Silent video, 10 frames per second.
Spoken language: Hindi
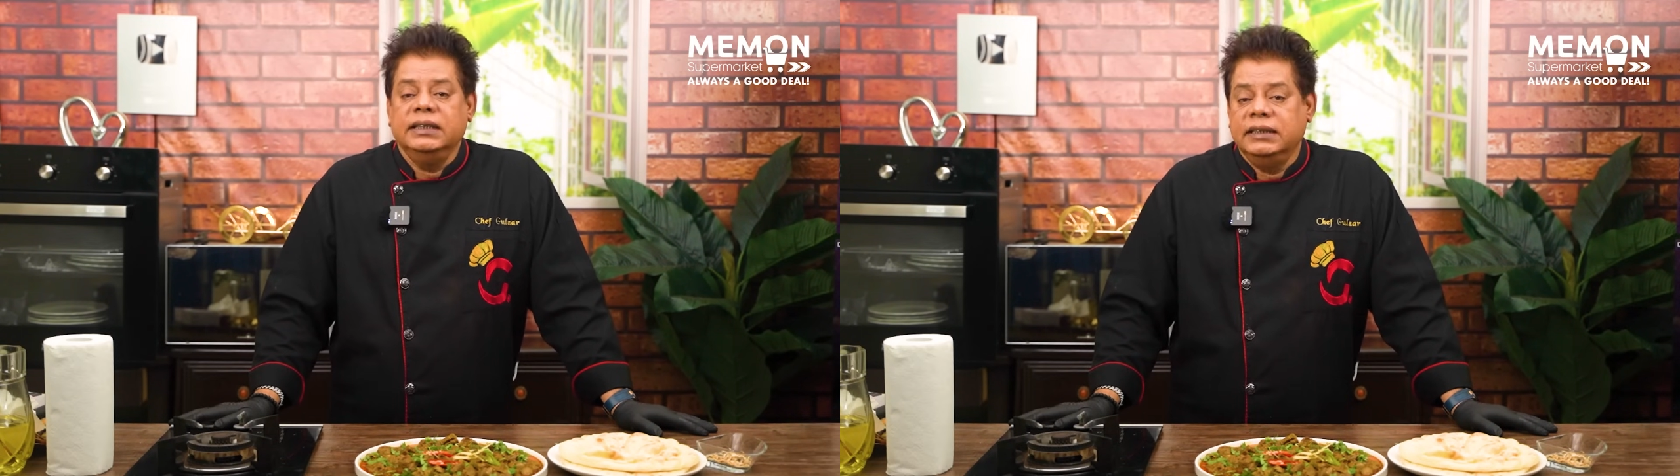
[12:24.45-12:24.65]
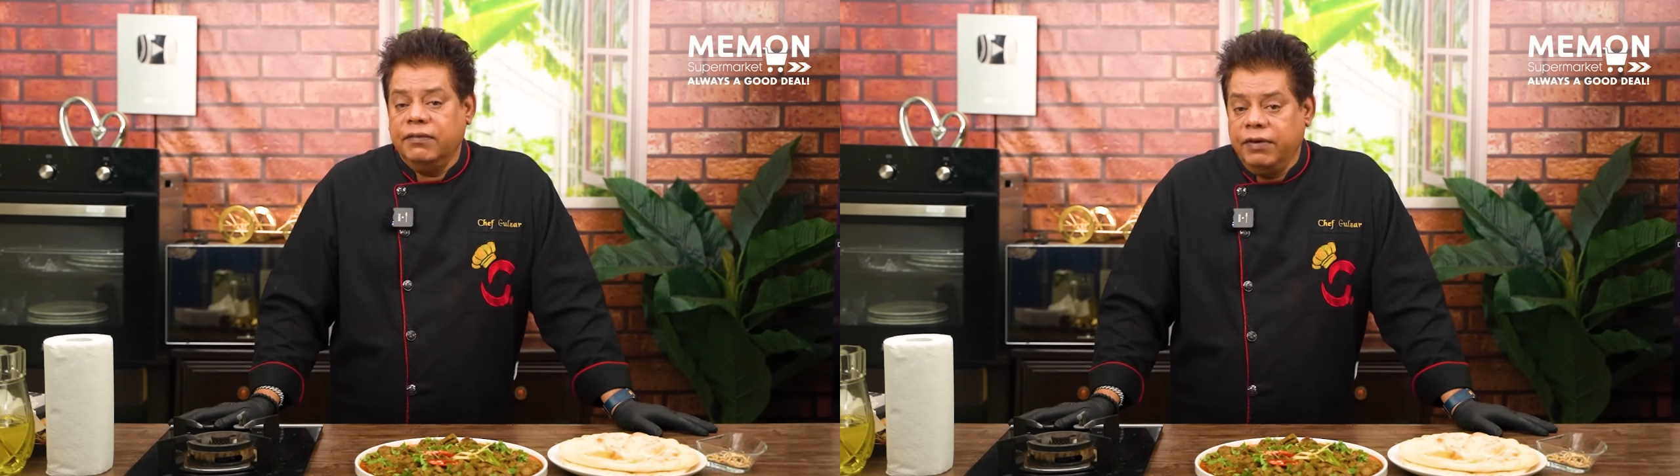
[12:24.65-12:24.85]

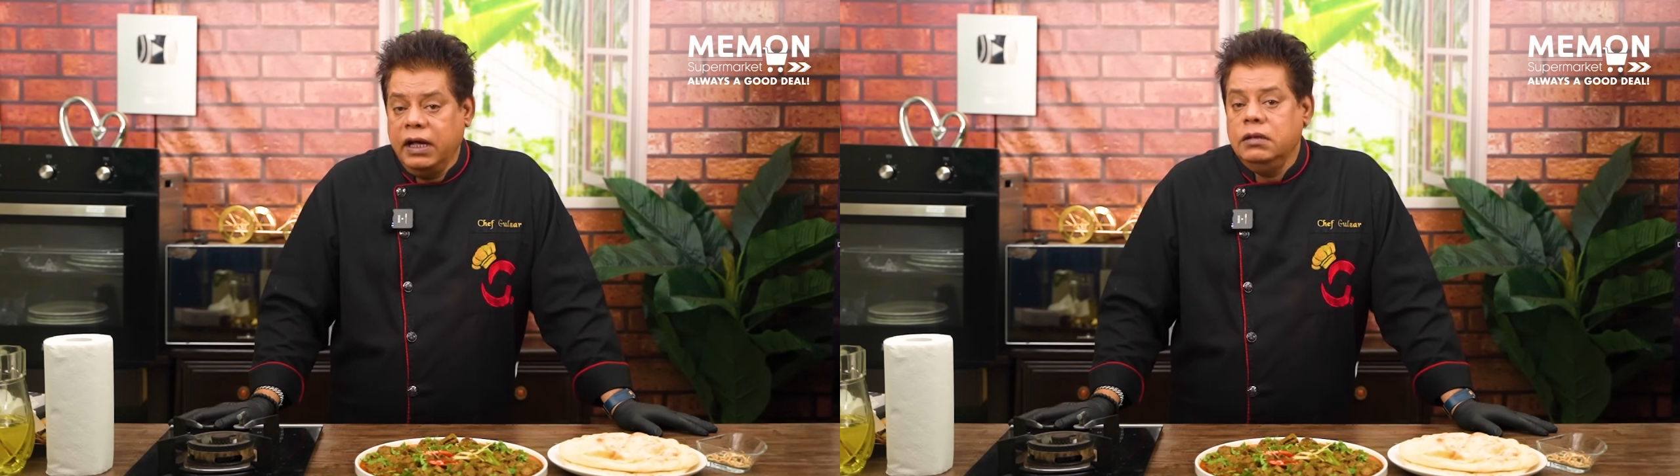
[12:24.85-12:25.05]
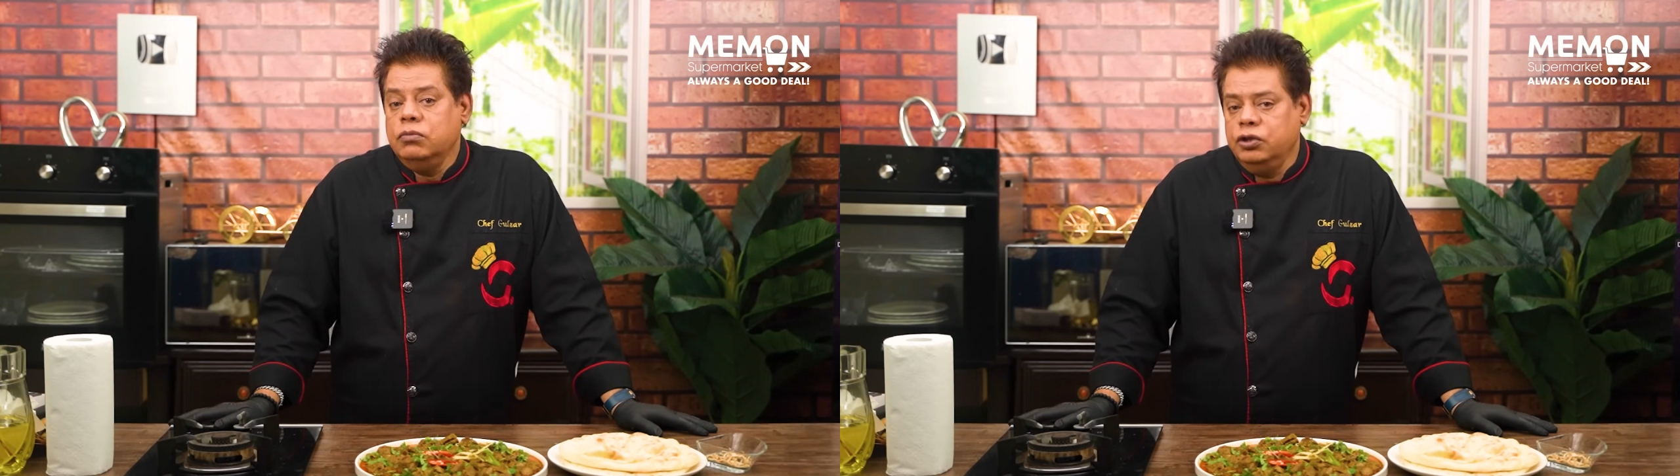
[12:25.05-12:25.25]

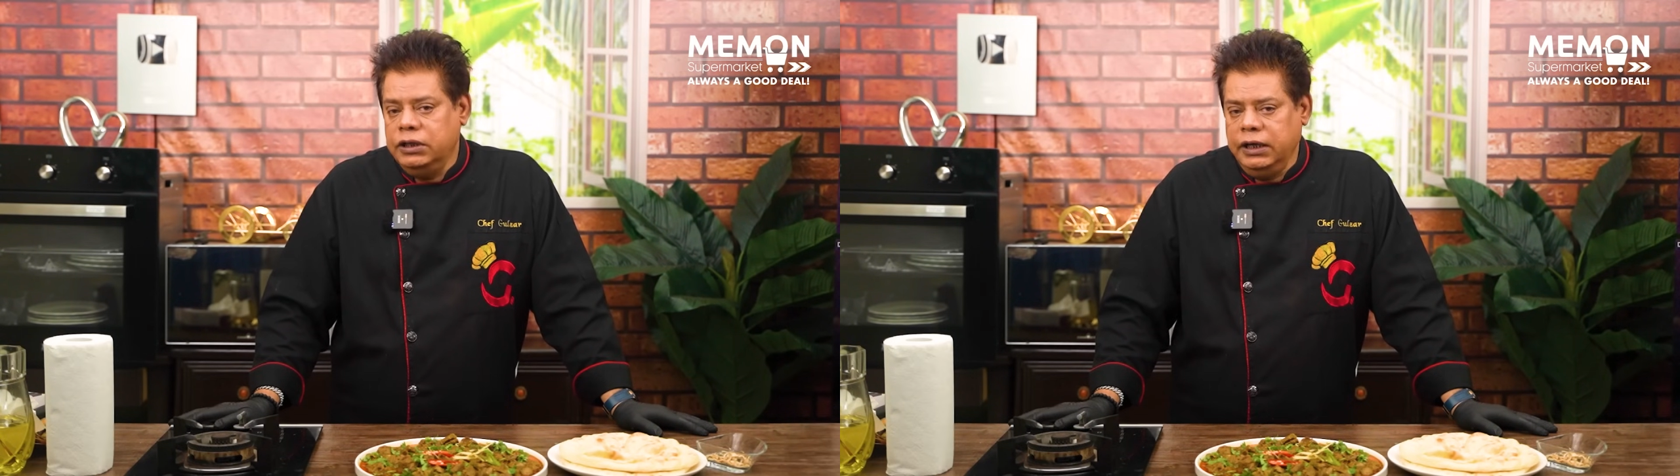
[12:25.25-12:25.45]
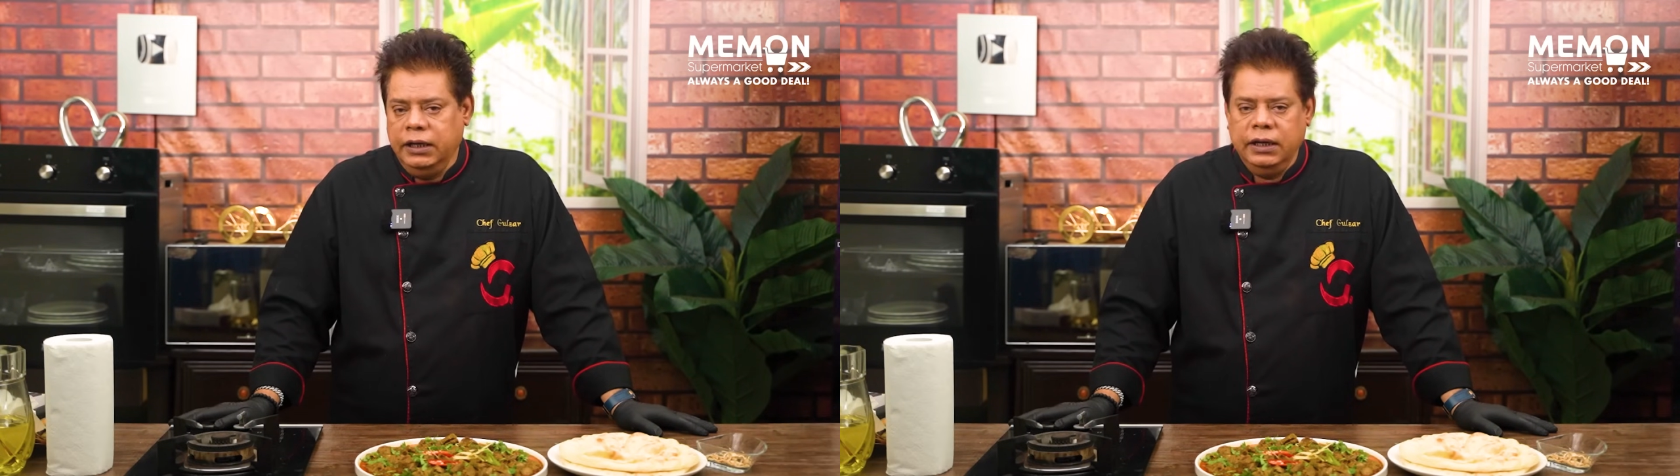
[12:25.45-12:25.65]
सफ़ेद
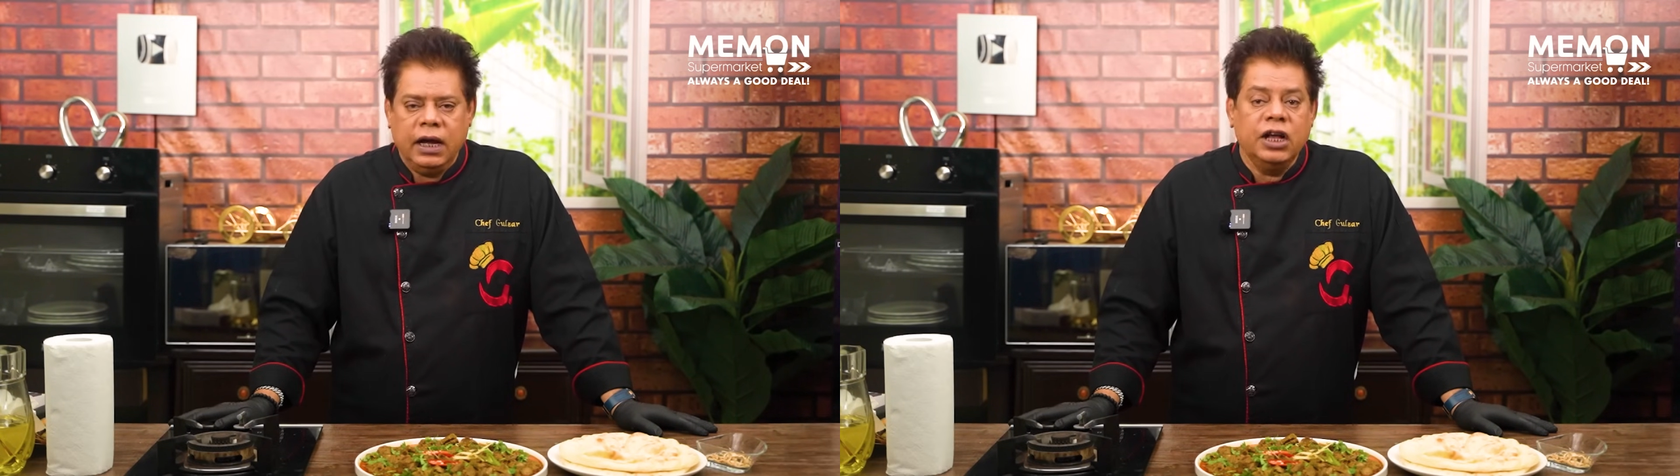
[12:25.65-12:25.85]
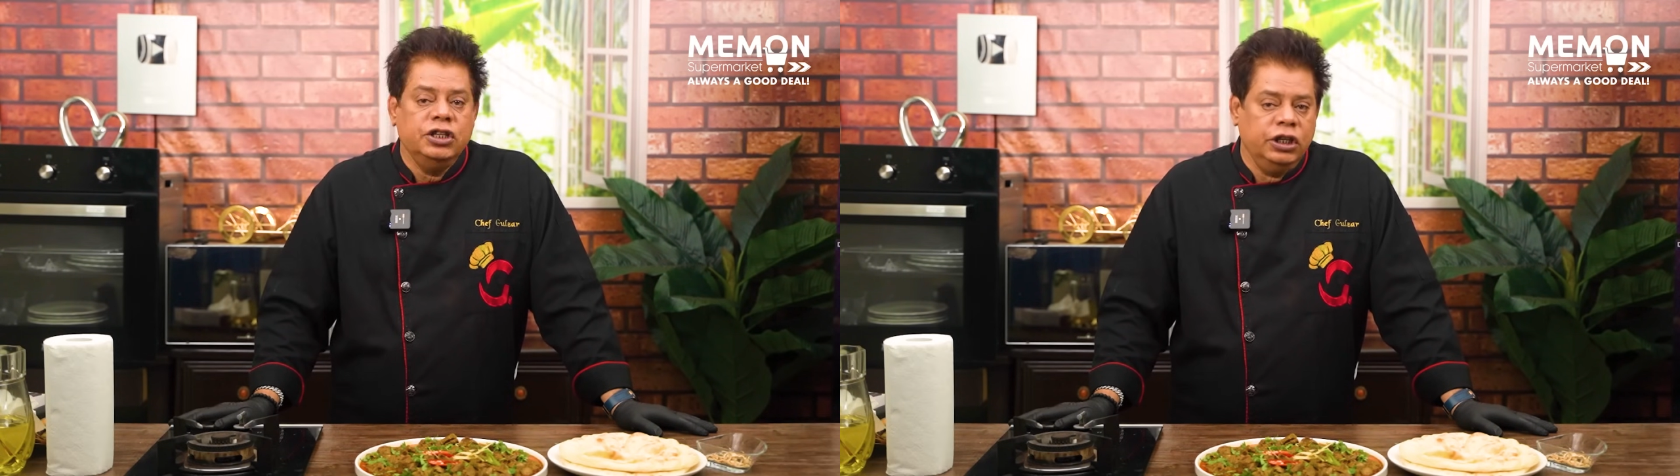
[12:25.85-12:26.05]
मूसली
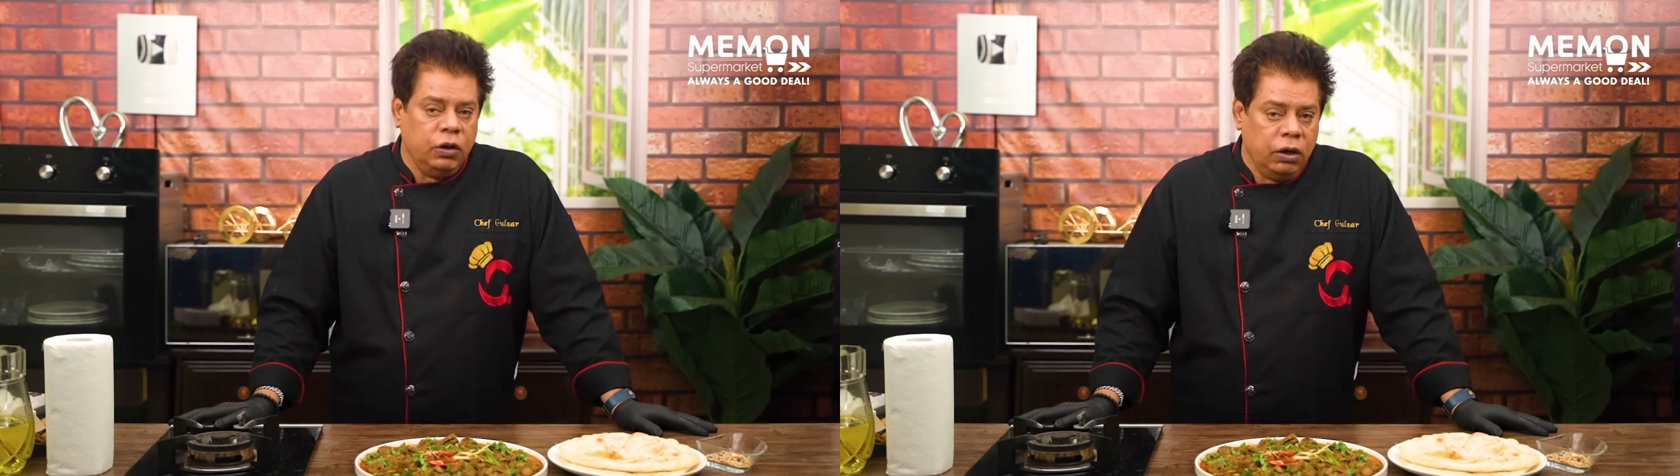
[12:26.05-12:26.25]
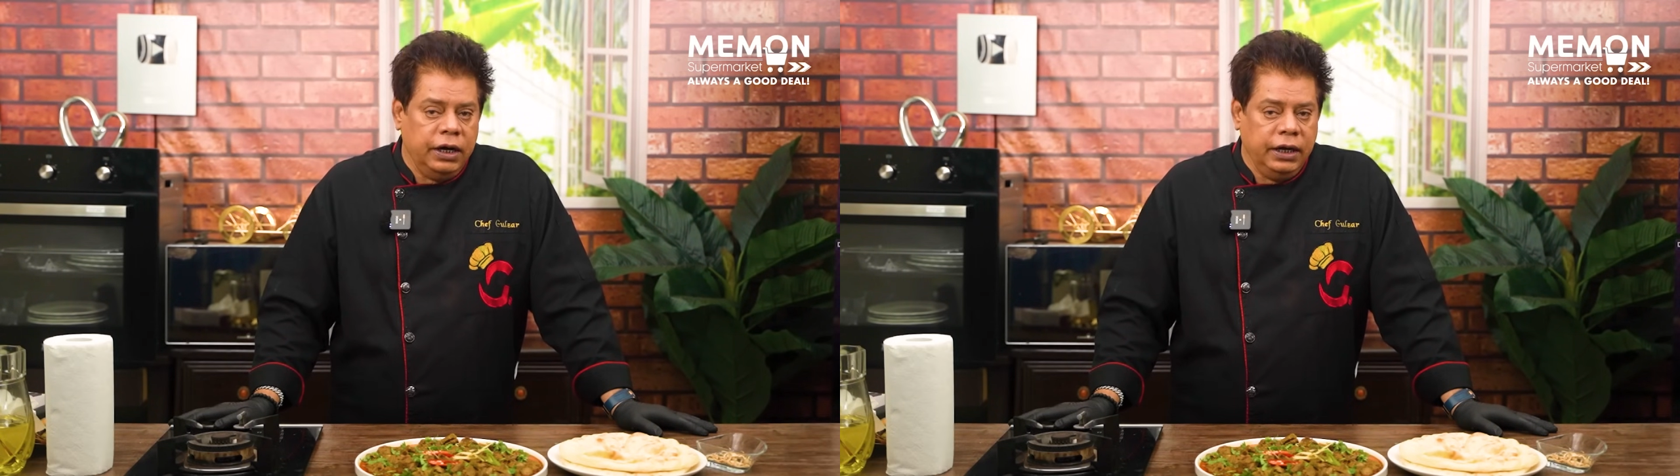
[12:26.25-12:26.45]
अच्छी
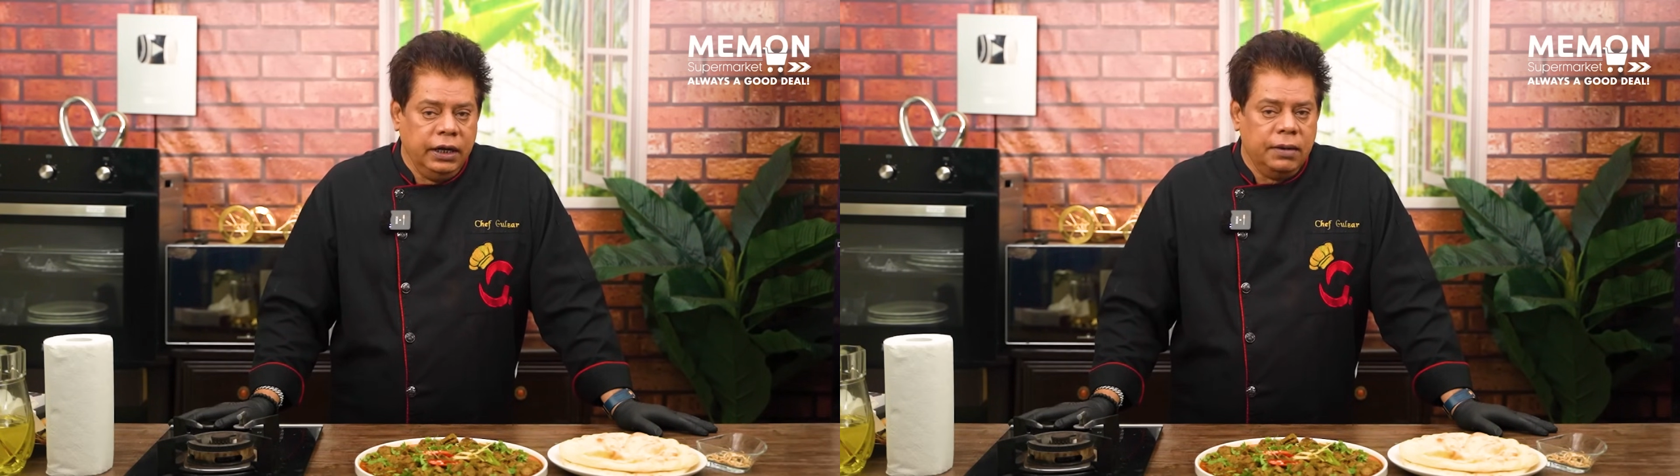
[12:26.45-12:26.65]
क्वालिटी